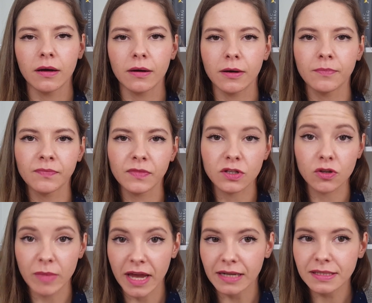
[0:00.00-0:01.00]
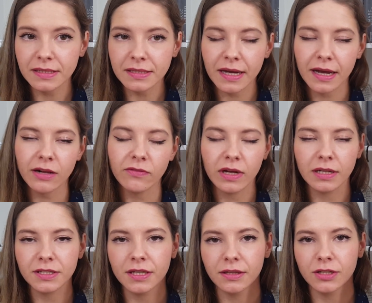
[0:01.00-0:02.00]
Ähm, zum ersten Teil, weil
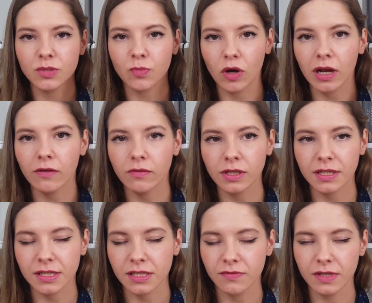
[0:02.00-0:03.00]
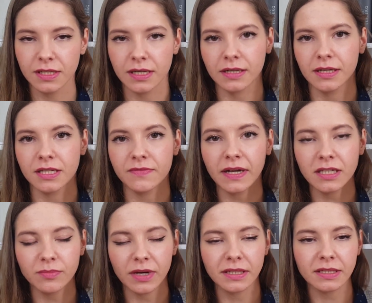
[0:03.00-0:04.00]
ich hier nicht spoilern will, das ist wie gesagt der
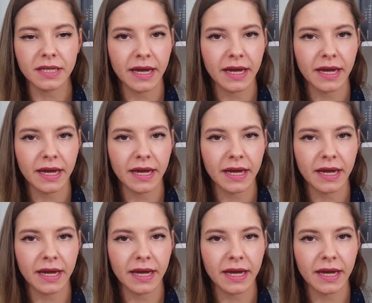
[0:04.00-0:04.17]
zweite Band.